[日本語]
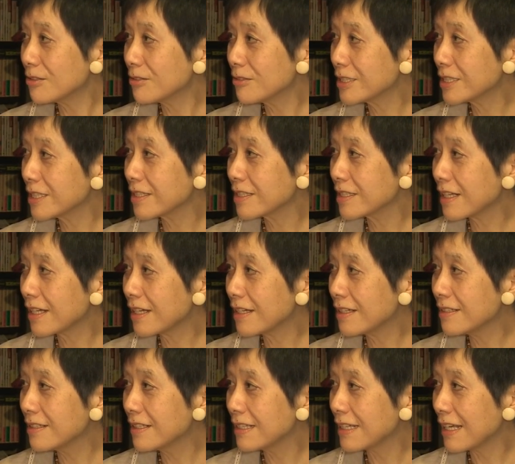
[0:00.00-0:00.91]
う視
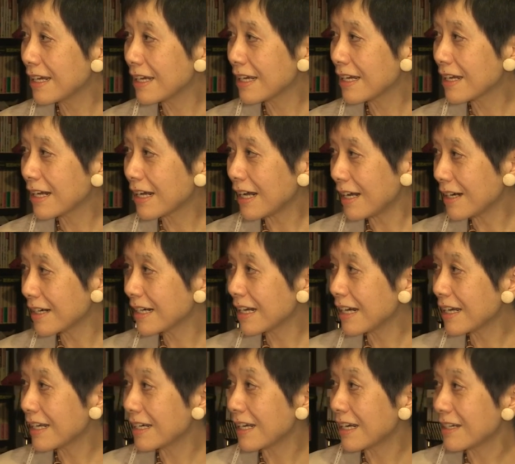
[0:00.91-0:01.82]
点で考
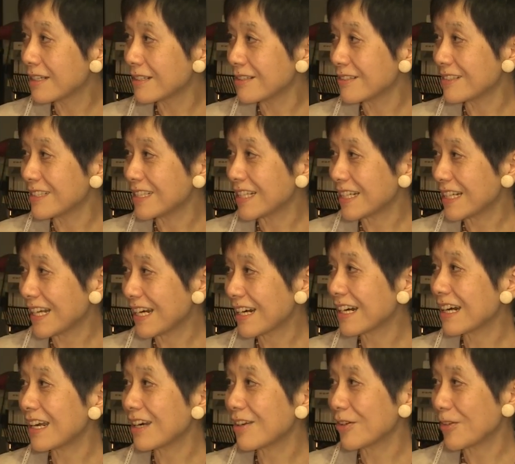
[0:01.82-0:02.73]
えられるんじゃな
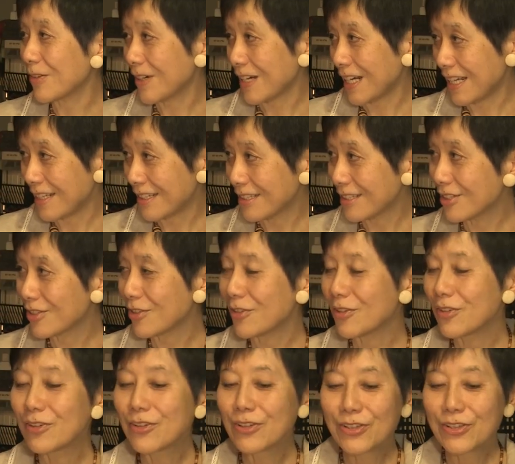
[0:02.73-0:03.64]
かろうか、はい、そうです
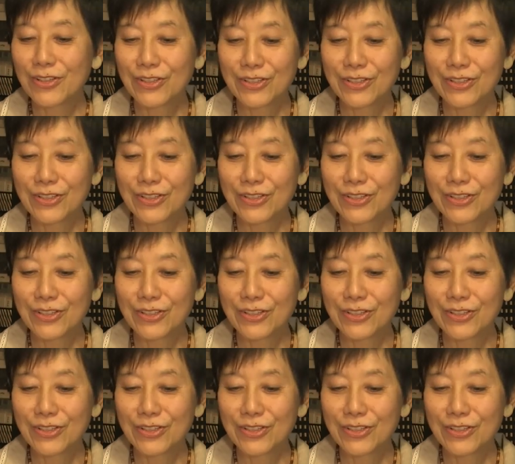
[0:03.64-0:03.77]
ね、